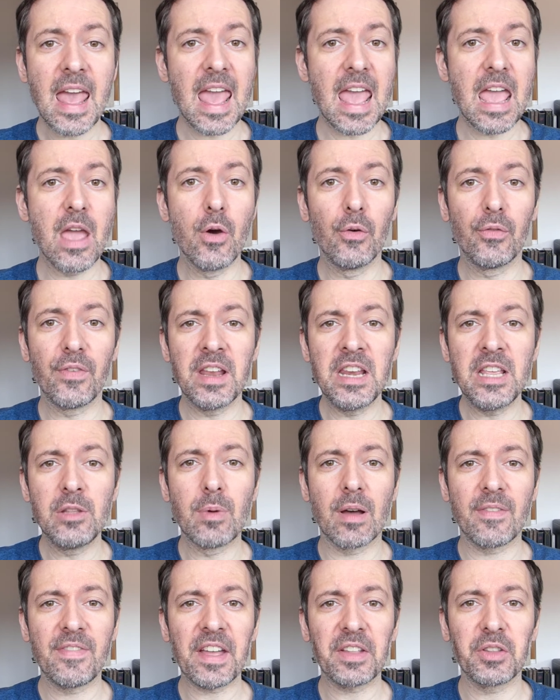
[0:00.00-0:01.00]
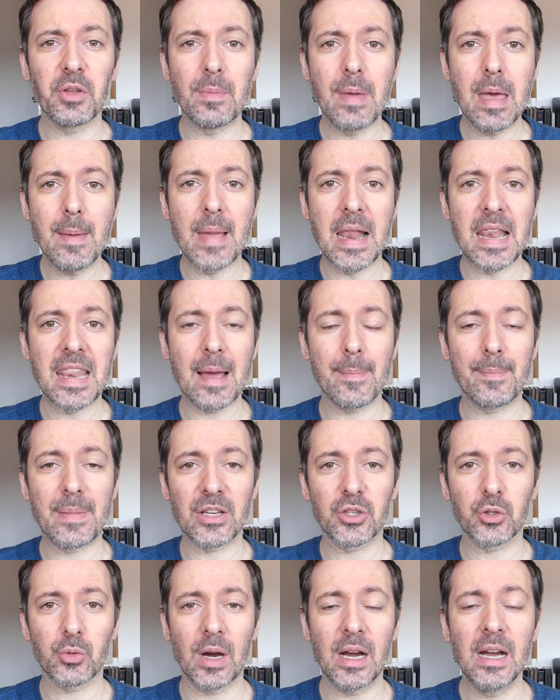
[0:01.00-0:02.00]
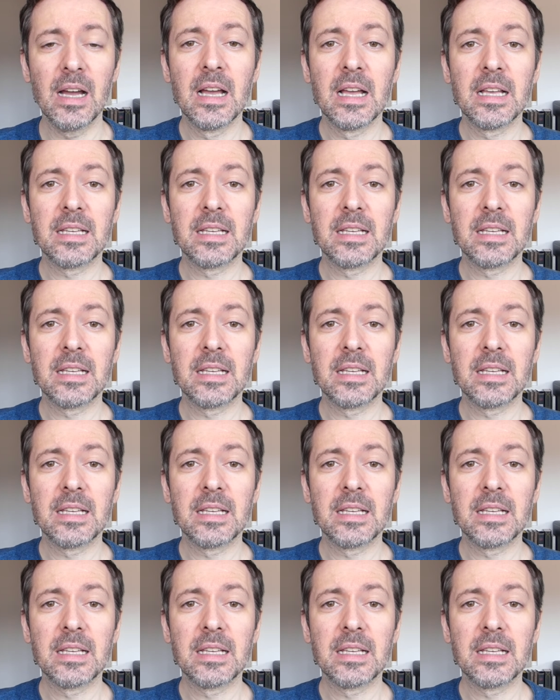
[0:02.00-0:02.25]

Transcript: et Ophélie doit faire de même, elle n'a pas choix,